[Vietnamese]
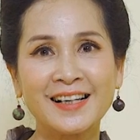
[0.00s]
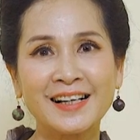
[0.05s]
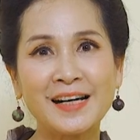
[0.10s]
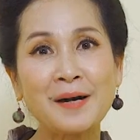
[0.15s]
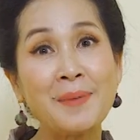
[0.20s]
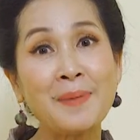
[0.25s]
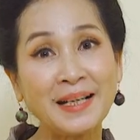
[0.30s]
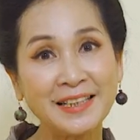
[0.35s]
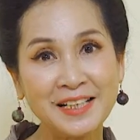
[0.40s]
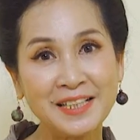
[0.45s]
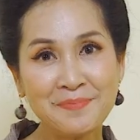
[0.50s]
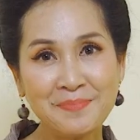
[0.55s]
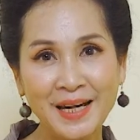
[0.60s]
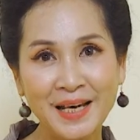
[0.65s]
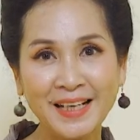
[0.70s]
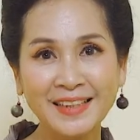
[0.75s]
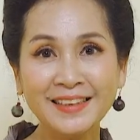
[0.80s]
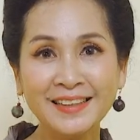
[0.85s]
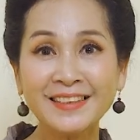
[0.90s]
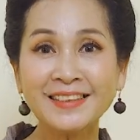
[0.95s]
Các bạn thân
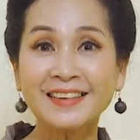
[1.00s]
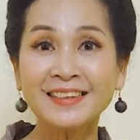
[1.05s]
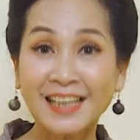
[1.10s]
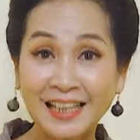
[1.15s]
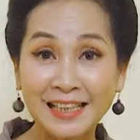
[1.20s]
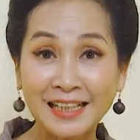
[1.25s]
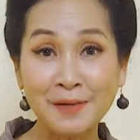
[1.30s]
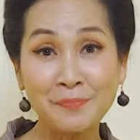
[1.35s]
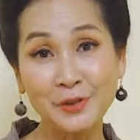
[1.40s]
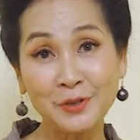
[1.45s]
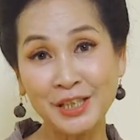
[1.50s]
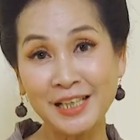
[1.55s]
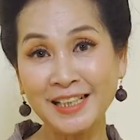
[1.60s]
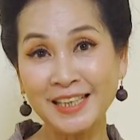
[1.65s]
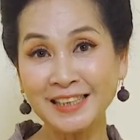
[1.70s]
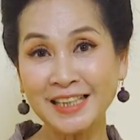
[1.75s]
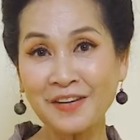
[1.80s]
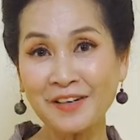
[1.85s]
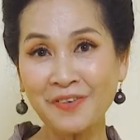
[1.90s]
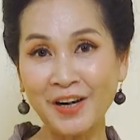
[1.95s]
mến, thật là một kỳ
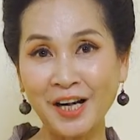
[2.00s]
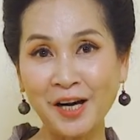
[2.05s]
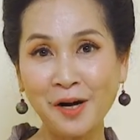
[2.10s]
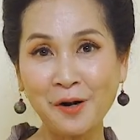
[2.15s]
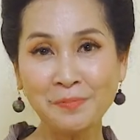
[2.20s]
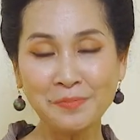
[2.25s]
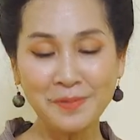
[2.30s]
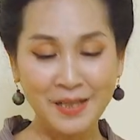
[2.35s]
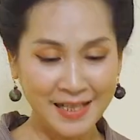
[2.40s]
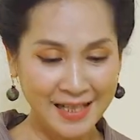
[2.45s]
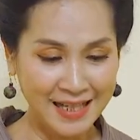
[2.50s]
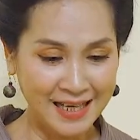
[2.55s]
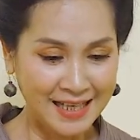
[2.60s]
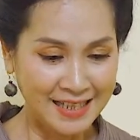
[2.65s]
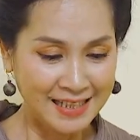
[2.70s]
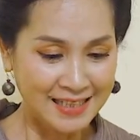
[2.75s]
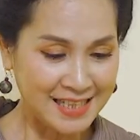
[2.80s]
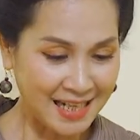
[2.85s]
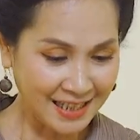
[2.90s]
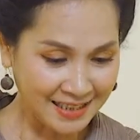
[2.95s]
tích phải không?
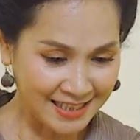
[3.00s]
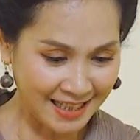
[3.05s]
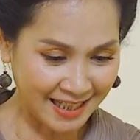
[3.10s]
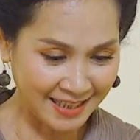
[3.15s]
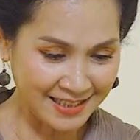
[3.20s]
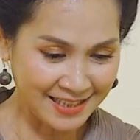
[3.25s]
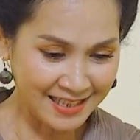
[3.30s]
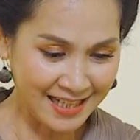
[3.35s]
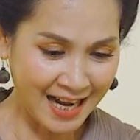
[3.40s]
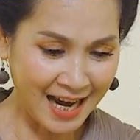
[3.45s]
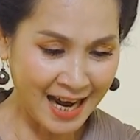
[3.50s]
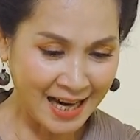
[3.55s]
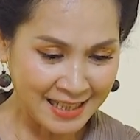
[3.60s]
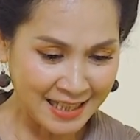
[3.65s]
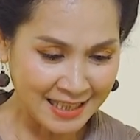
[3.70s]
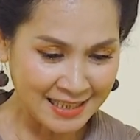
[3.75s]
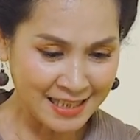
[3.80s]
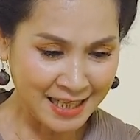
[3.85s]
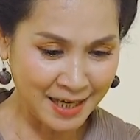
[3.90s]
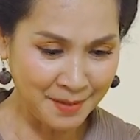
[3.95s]
Chắc chắn ai
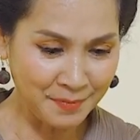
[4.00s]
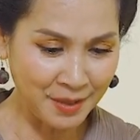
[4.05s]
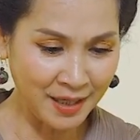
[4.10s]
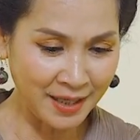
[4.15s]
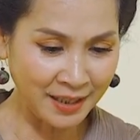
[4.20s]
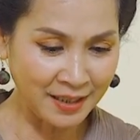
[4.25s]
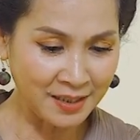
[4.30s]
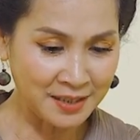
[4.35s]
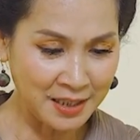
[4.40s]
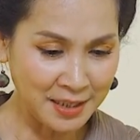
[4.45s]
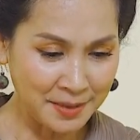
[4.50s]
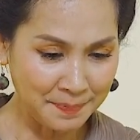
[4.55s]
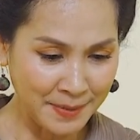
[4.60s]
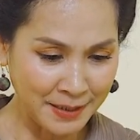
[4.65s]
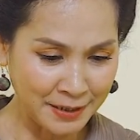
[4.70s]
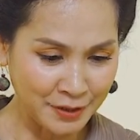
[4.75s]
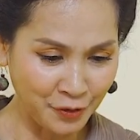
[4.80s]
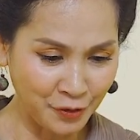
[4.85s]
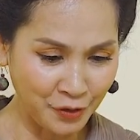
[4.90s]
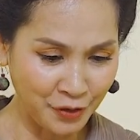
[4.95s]
đã xem cái clip
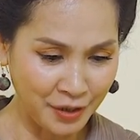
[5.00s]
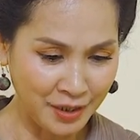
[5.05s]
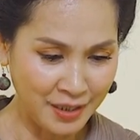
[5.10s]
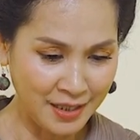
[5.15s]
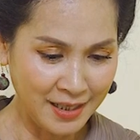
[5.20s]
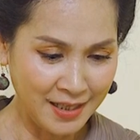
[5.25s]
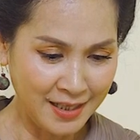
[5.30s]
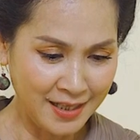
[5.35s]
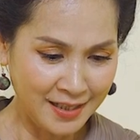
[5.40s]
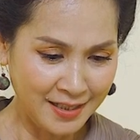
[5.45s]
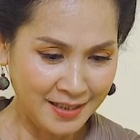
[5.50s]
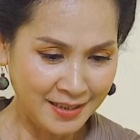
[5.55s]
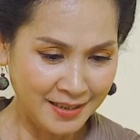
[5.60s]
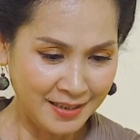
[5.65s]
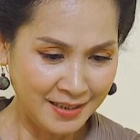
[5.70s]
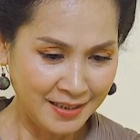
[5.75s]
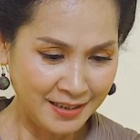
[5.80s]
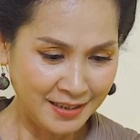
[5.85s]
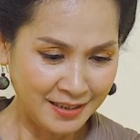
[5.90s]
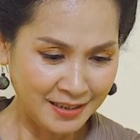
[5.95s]
này rồi
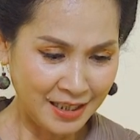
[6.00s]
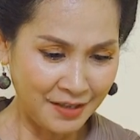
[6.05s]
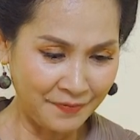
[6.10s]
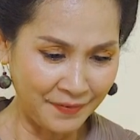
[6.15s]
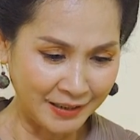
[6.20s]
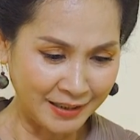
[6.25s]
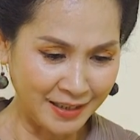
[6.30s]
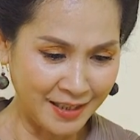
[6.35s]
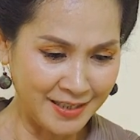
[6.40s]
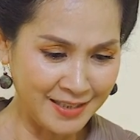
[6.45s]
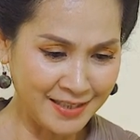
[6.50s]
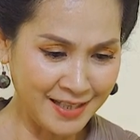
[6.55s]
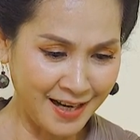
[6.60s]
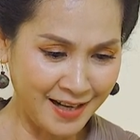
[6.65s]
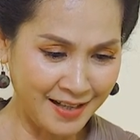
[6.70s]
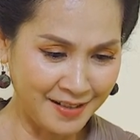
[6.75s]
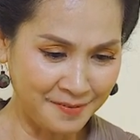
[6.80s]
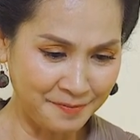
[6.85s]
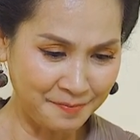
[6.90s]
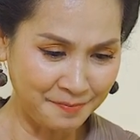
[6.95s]
thì phải thấy
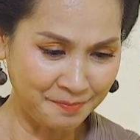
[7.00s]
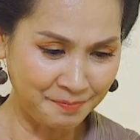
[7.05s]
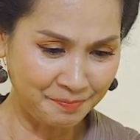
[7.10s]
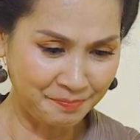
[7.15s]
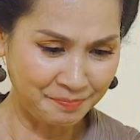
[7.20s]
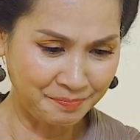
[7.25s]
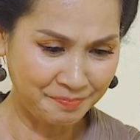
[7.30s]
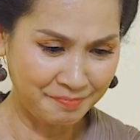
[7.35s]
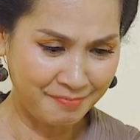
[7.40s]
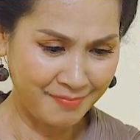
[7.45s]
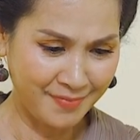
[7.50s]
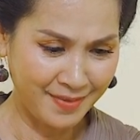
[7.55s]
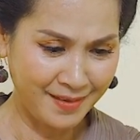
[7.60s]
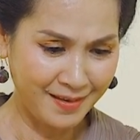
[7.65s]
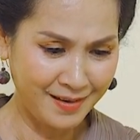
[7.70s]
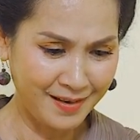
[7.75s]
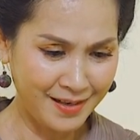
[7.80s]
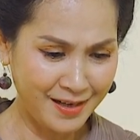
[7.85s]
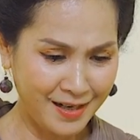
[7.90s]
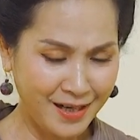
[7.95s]
rằng
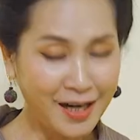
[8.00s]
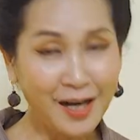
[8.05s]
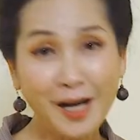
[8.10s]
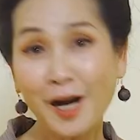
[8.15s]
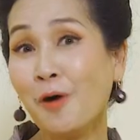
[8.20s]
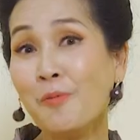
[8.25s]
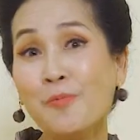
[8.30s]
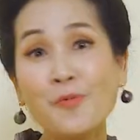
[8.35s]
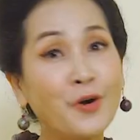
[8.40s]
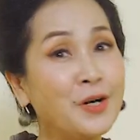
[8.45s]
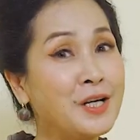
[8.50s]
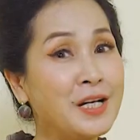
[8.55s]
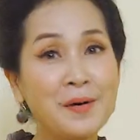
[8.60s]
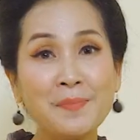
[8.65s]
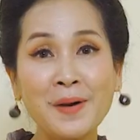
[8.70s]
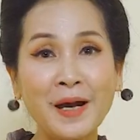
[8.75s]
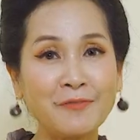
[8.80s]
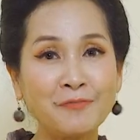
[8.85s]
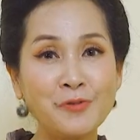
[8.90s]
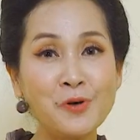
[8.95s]
không có niềm
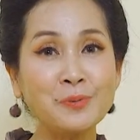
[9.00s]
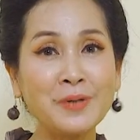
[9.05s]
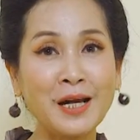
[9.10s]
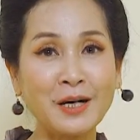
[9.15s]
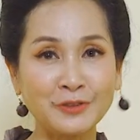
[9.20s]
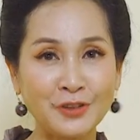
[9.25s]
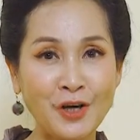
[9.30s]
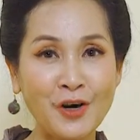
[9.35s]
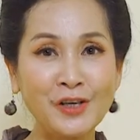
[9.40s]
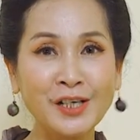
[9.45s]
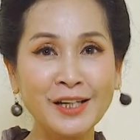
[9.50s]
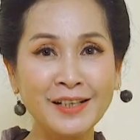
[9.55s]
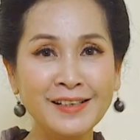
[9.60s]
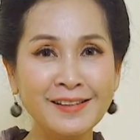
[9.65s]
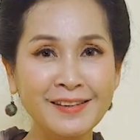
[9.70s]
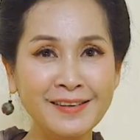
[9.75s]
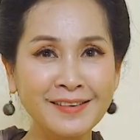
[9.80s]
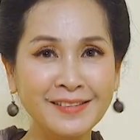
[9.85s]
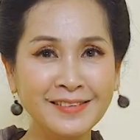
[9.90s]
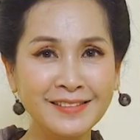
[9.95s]
hạnh phúc nào to lớn
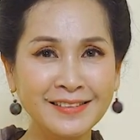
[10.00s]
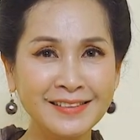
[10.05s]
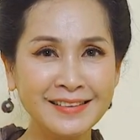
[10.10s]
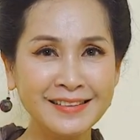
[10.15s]
hơn.